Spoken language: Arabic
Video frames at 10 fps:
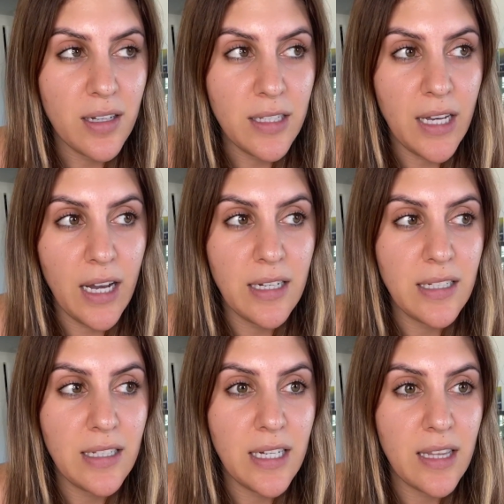
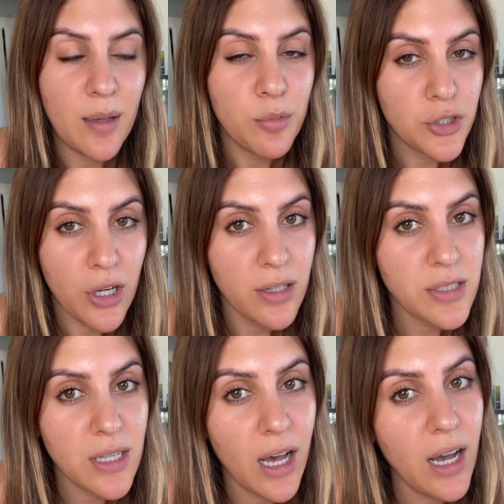يعني إذا مو شخص
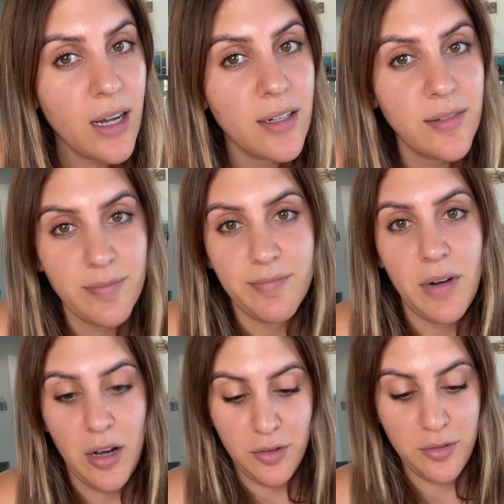صح ما
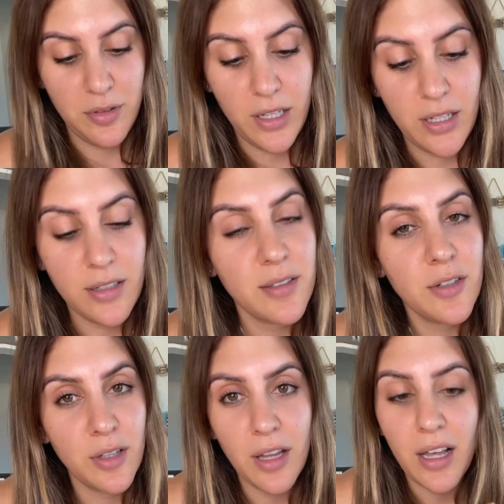أعرف like
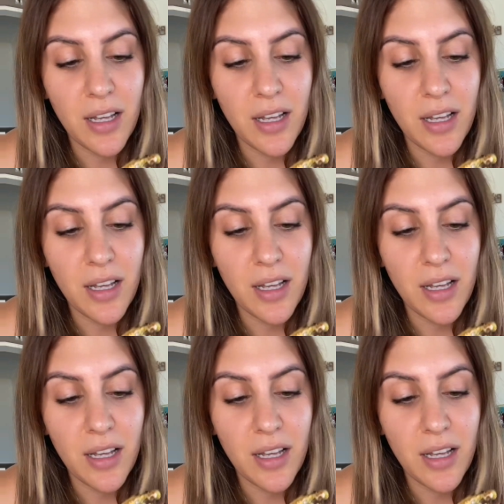good luck